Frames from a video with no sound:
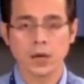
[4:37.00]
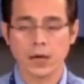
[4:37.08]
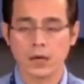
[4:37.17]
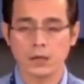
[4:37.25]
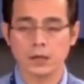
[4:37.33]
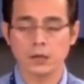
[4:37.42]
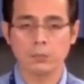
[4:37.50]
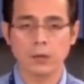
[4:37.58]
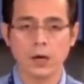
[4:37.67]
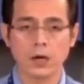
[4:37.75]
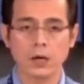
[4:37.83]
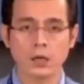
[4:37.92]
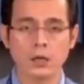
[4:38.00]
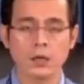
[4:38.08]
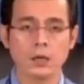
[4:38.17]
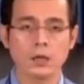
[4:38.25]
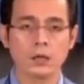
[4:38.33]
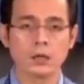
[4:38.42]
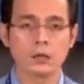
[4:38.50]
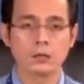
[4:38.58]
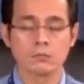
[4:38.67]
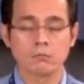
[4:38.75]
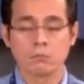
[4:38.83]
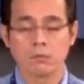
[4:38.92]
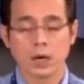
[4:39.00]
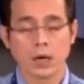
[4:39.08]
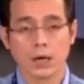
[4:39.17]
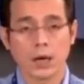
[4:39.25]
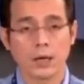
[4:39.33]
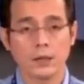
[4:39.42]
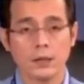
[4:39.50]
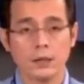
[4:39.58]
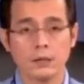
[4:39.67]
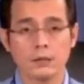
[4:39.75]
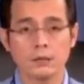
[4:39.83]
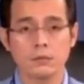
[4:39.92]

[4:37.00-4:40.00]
Kahit ano pa ang lahi,